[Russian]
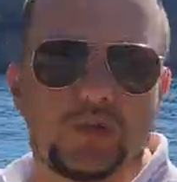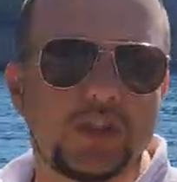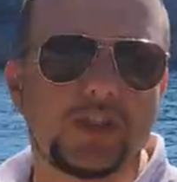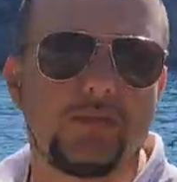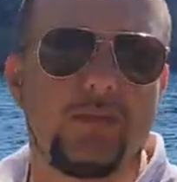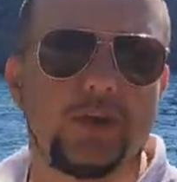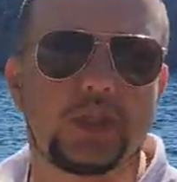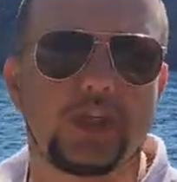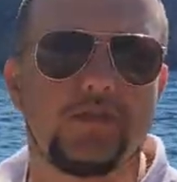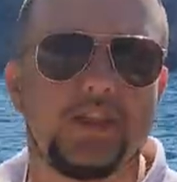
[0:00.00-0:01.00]
Но здесь рыбы
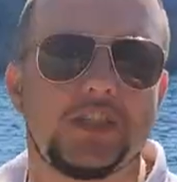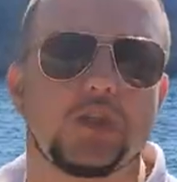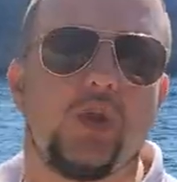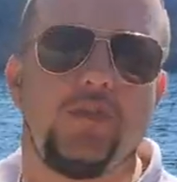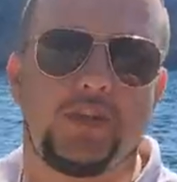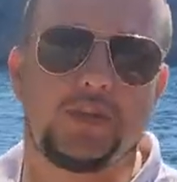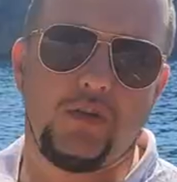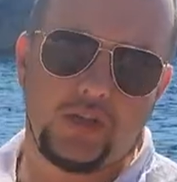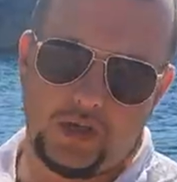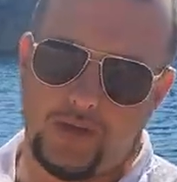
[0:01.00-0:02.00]
больших вы не словите.
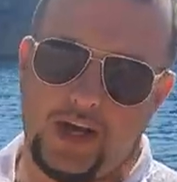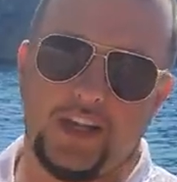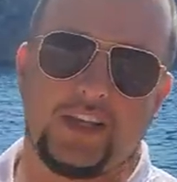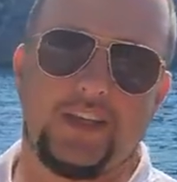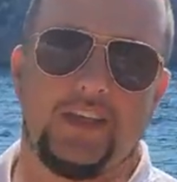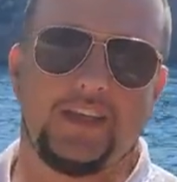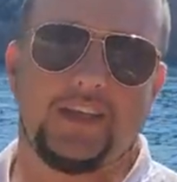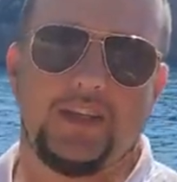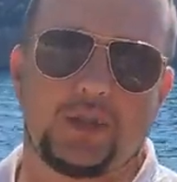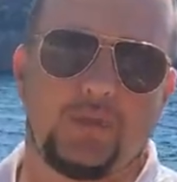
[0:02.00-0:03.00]
Словите маленькие,
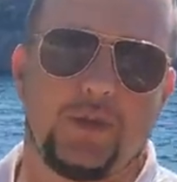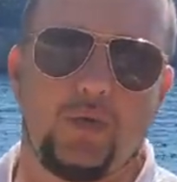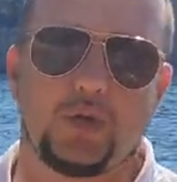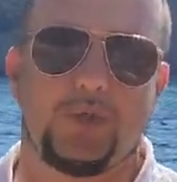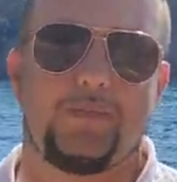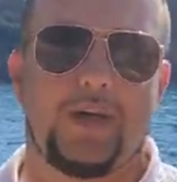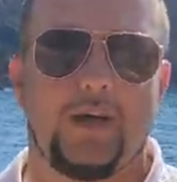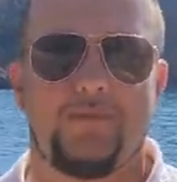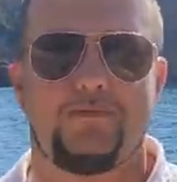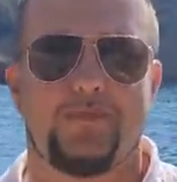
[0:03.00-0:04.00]
такие, чтобы на ужин
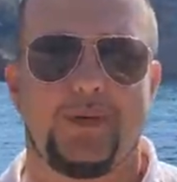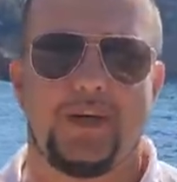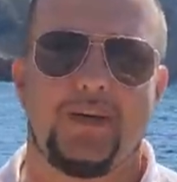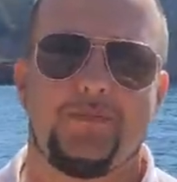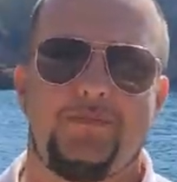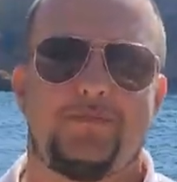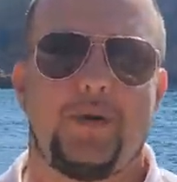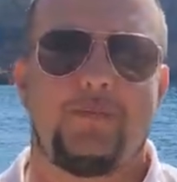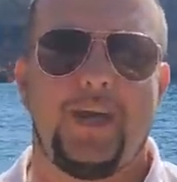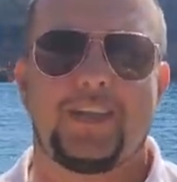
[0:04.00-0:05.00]
по -по
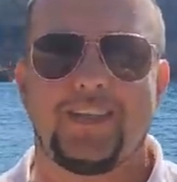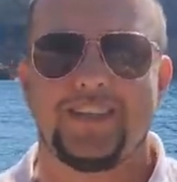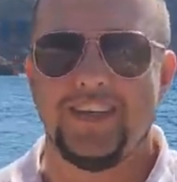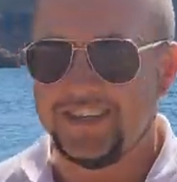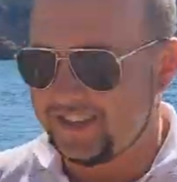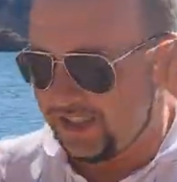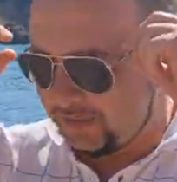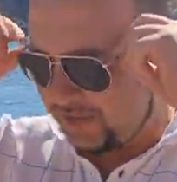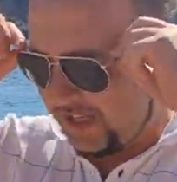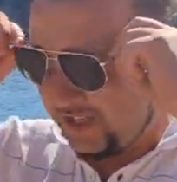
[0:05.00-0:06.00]
победать,
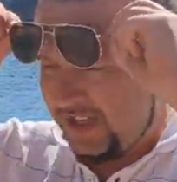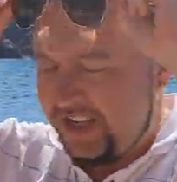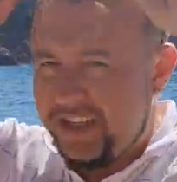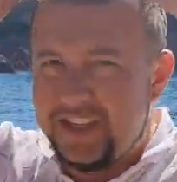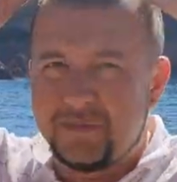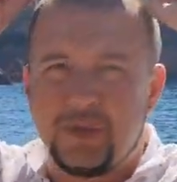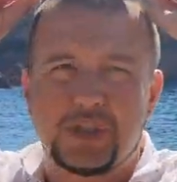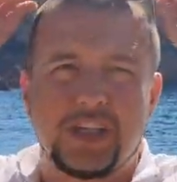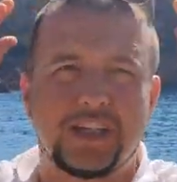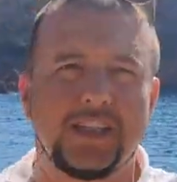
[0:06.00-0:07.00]
скажем так, и
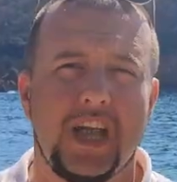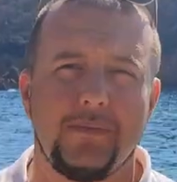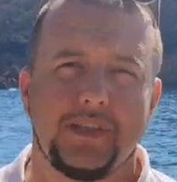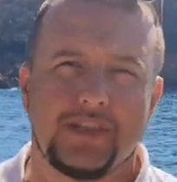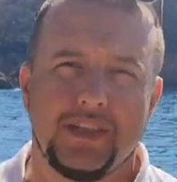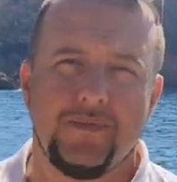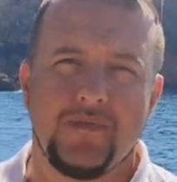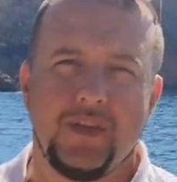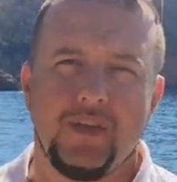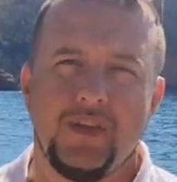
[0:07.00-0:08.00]
немножко расслабиться.
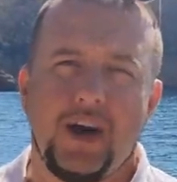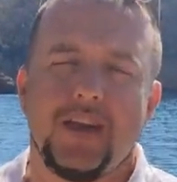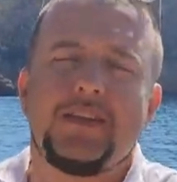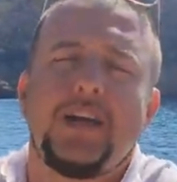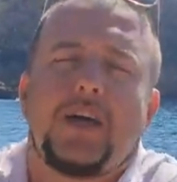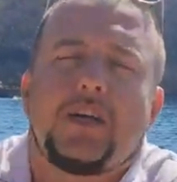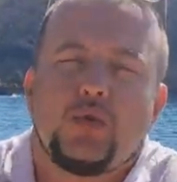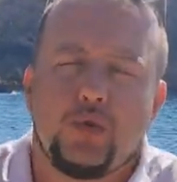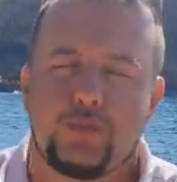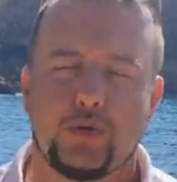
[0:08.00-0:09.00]
Отдохнуть,